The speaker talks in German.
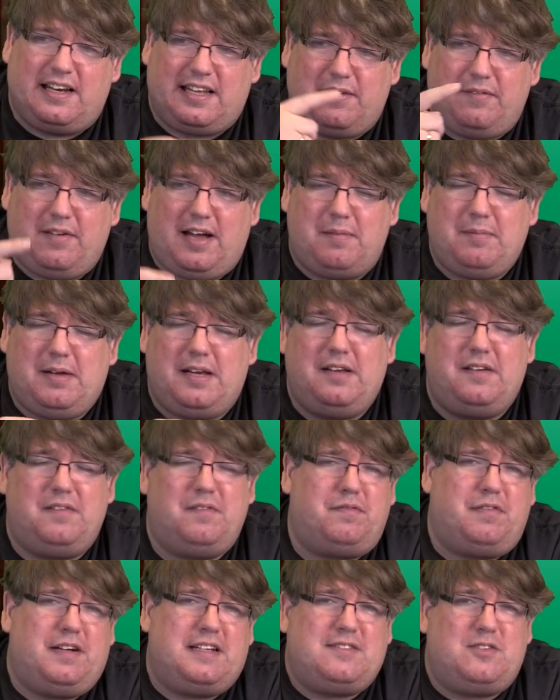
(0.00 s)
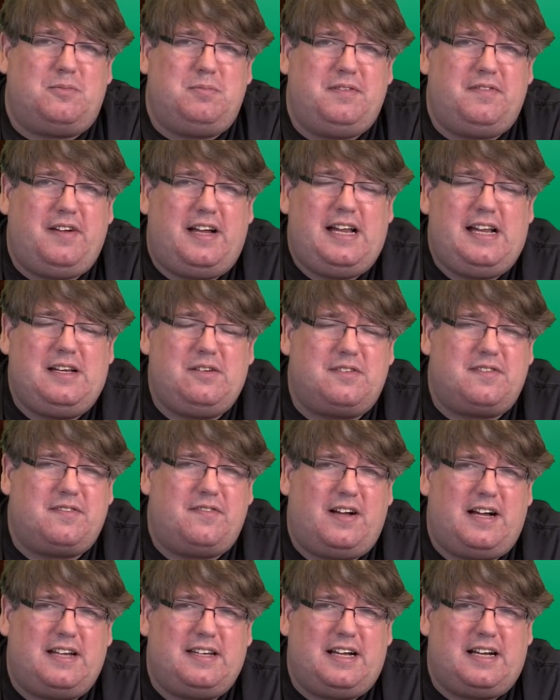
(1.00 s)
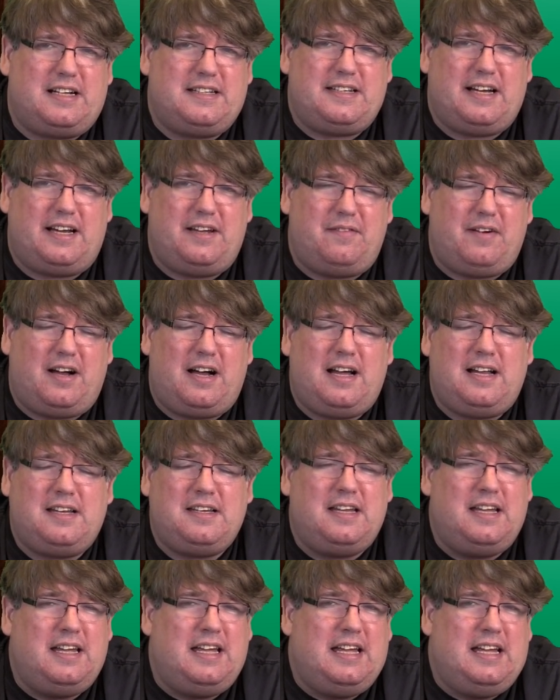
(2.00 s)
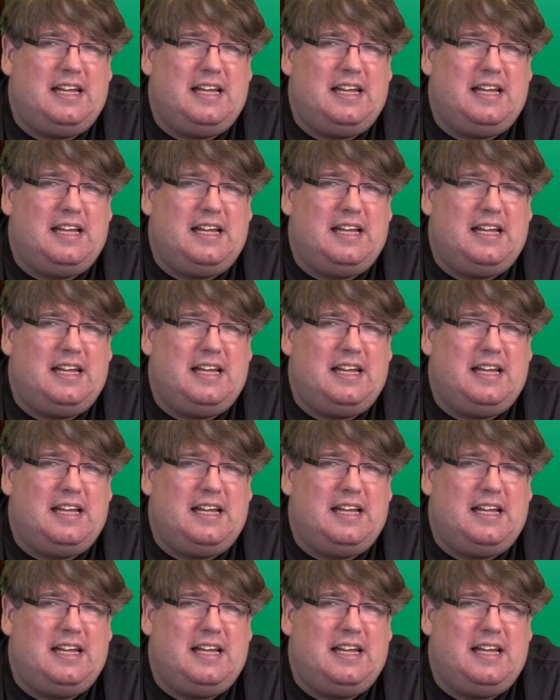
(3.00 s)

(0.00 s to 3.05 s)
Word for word: Dann gehen wir einmal fast um die Welt und zwar nach Taiwan